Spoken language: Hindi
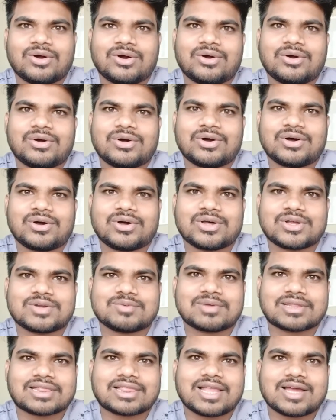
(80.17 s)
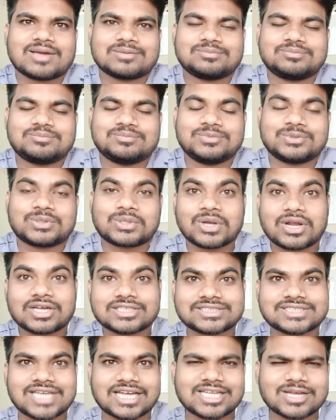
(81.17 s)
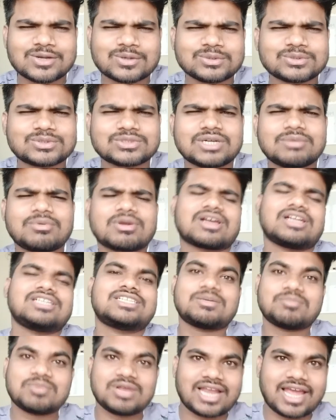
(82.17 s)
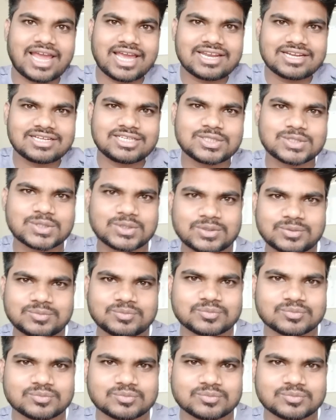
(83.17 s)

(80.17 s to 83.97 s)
और मतलब इतना ज्यादा खुश हूं ना मैं कल जब मैं लाया ना इसको